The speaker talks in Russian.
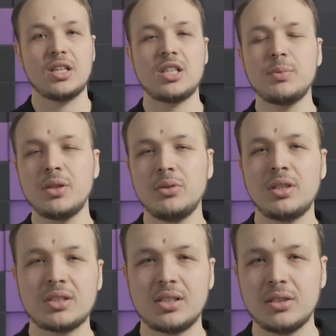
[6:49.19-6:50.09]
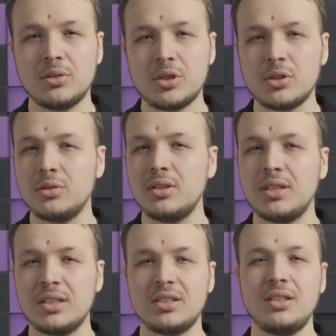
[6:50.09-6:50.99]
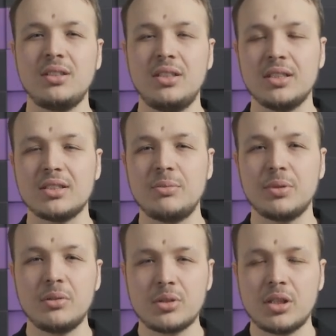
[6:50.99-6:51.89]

Ошибкой Конора стало то, что он недооценил недооценил Диаса и подумал,